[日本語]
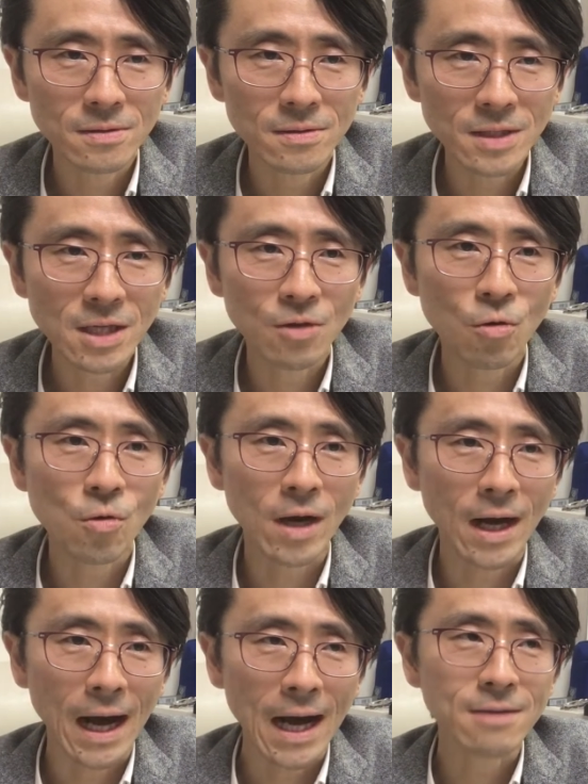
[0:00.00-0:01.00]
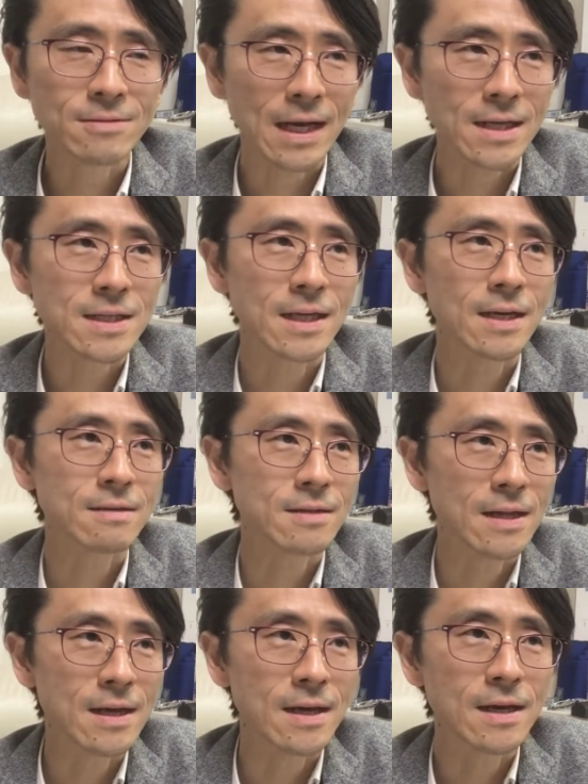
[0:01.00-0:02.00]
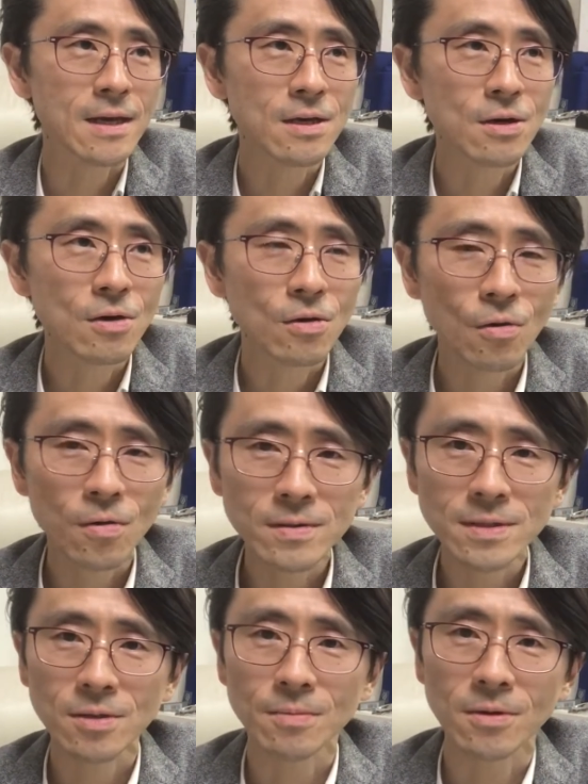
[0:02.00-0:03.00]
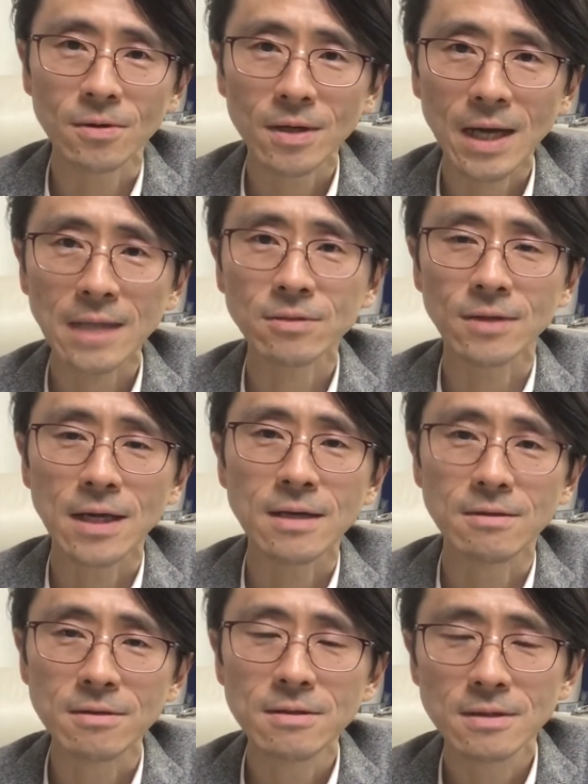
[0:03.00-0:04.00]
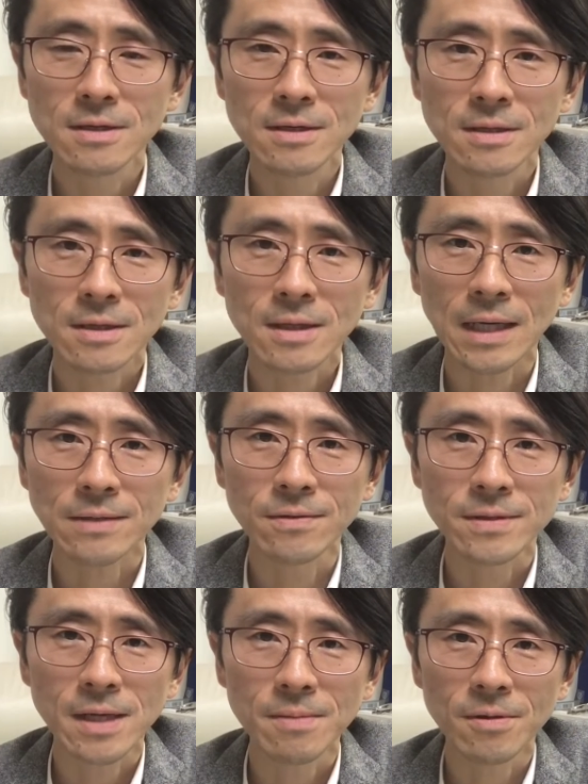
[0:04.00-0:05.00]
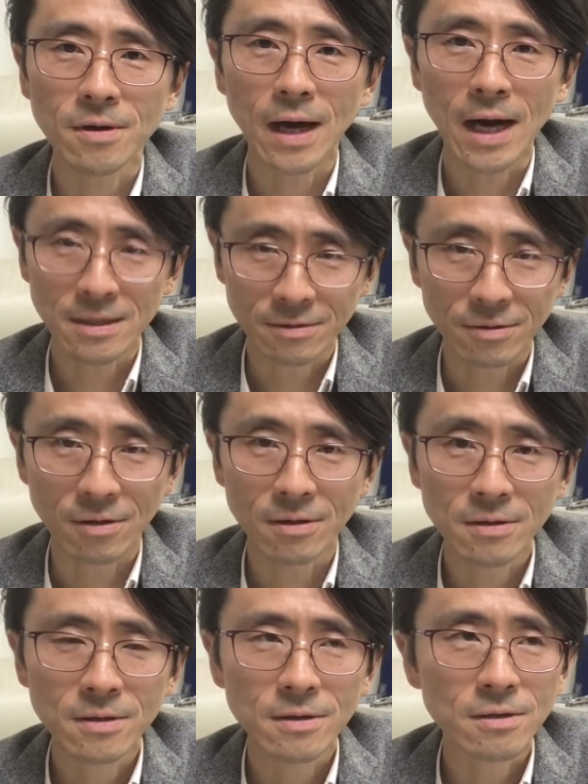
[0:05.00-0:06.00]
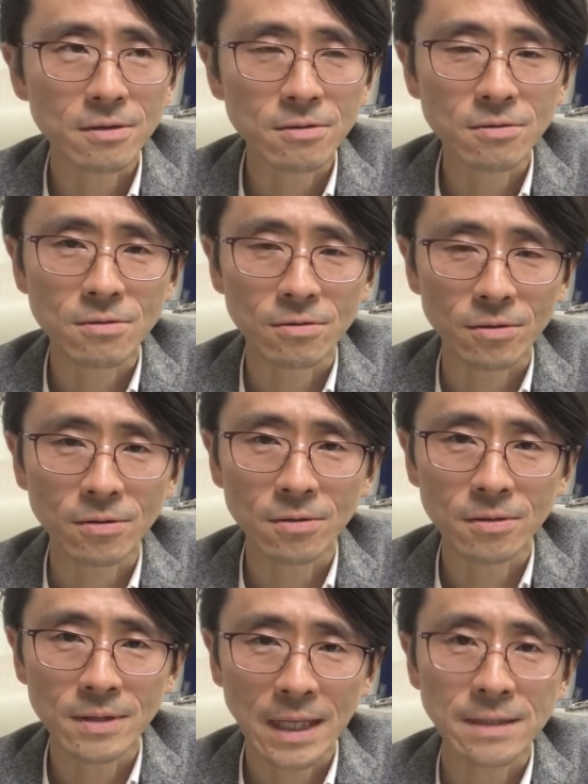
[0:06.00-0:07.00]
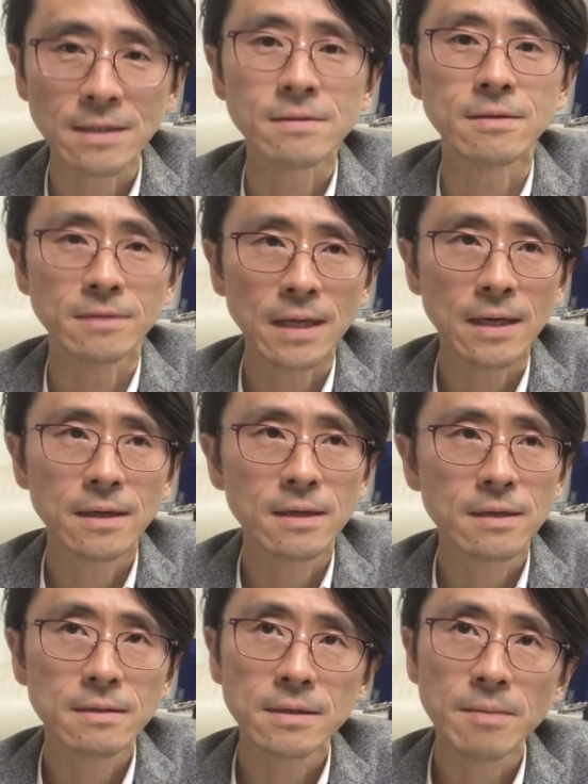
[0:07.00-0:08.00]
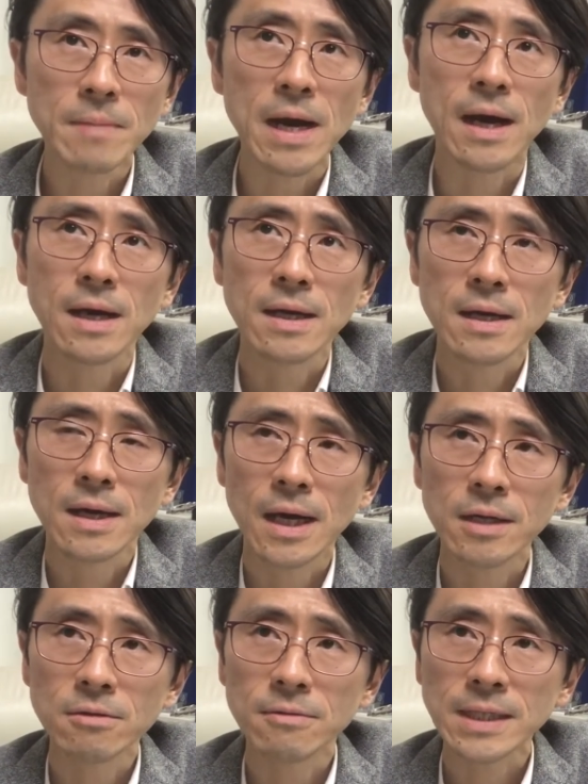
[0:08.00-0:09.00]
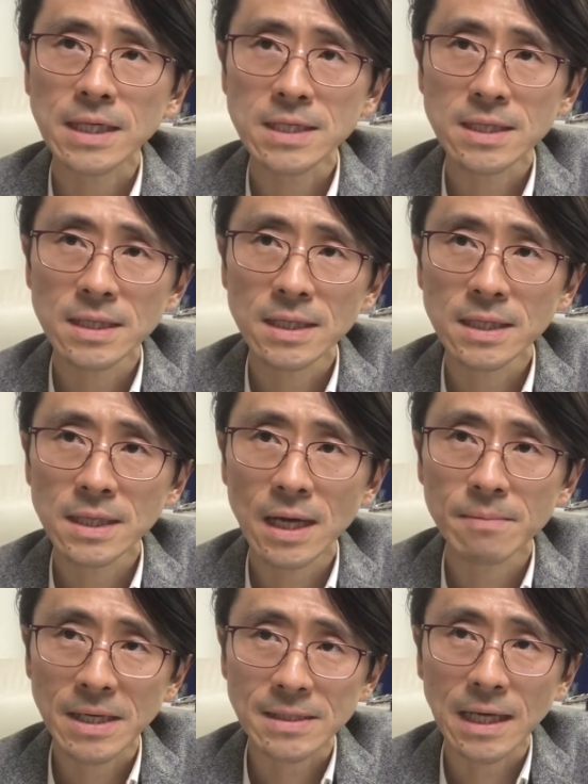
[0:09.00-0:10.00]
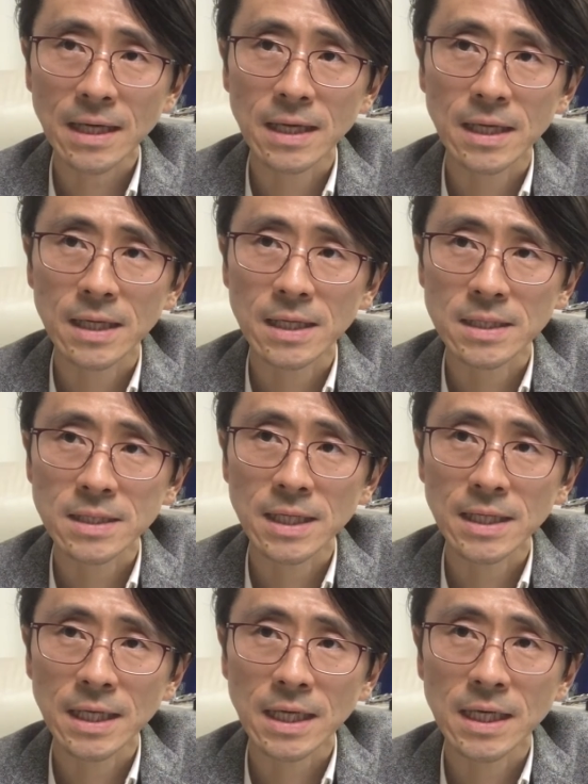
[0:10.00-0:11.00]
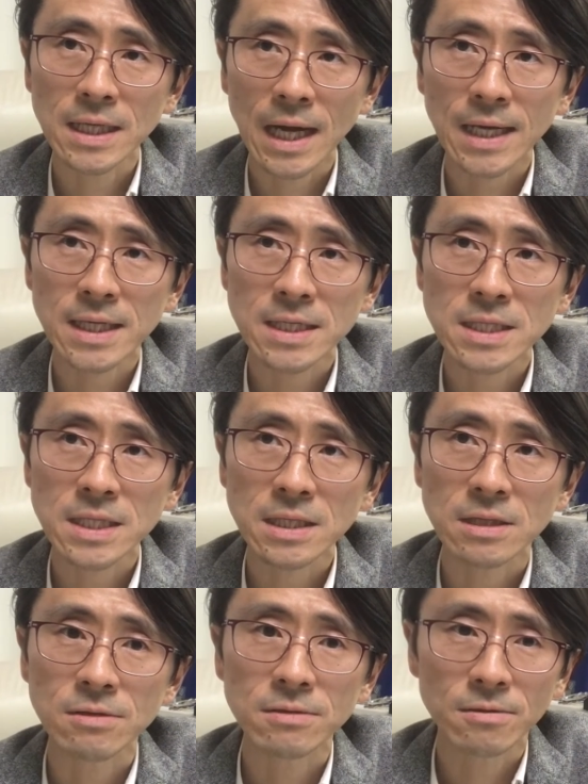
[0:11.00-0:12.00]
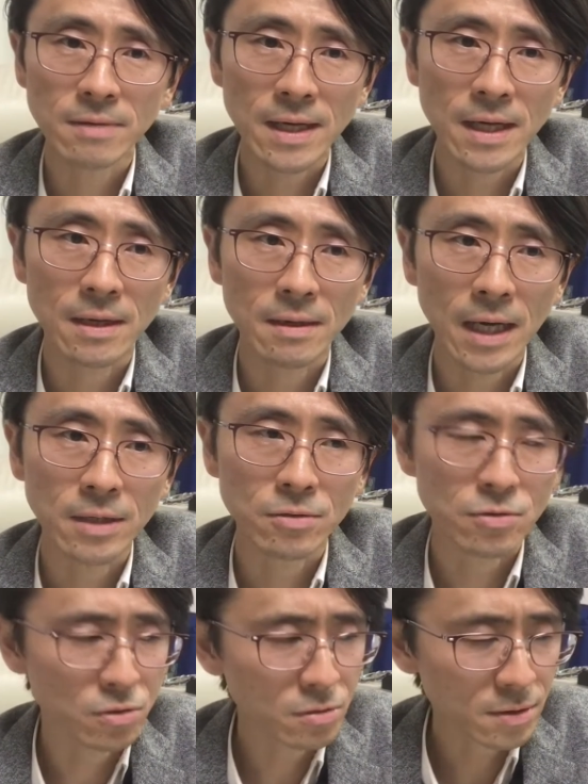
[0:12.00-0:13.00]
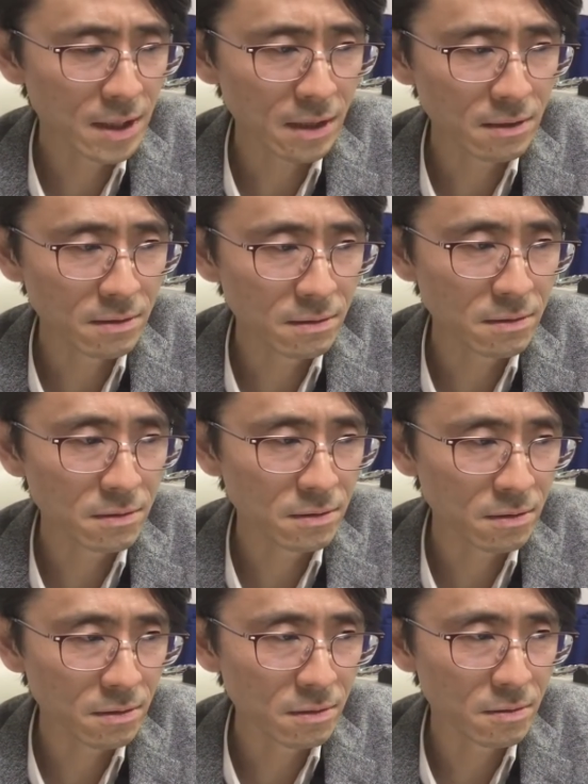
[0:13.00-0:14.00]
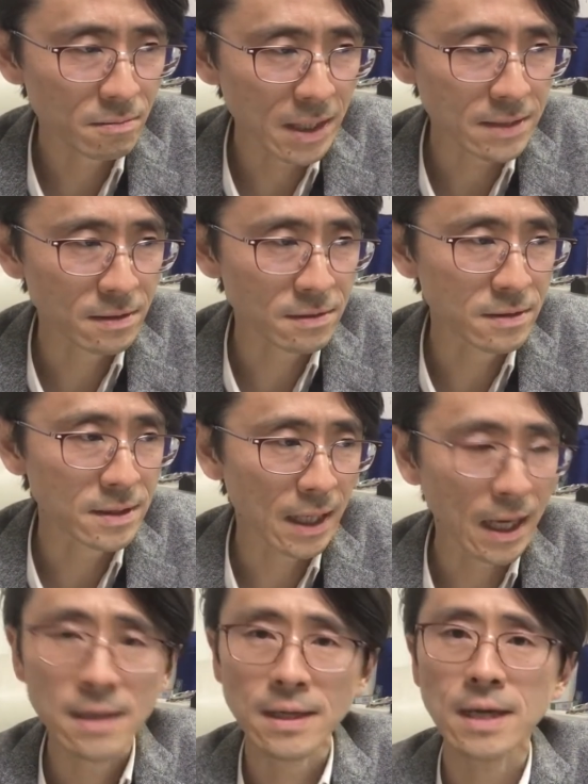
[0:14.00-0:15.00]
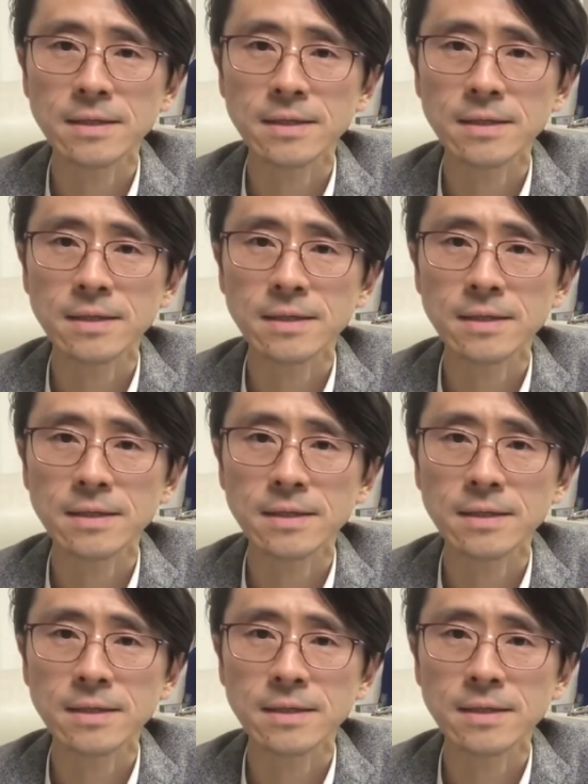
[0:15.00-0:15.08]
に効果があるだけじゃなくてコストもカットできる可能性もあるということなんですよね。それでまああの私がまあさっき事例で聞いた話っていうのはあの住宅のまあ進んだ管理会